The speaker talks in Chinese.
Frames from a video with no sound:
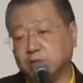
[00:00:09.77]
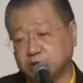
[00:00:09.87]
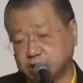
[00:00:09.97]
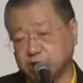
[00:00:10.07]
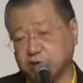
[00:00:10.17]

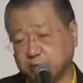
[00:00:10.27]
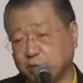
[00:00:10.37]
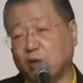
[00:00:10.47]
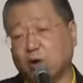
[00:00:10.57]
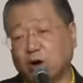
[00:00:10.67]
智
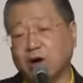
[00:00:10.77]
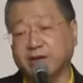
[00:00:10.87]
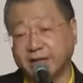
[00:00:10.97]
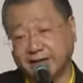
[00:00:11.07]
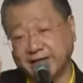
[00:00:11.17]
伯，
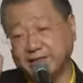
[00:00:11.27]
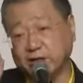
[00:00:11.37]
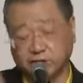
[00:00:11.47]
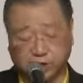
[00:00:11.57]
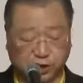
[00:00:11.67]
这个人
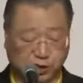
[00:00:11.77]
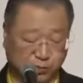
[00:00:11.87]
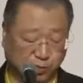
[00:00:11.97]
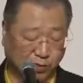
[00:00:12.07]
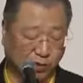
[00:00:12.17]
叫
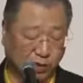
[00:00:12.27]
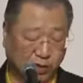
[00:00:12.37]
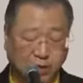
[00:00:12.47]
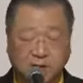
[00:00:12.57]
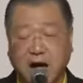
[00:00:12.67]
智伯。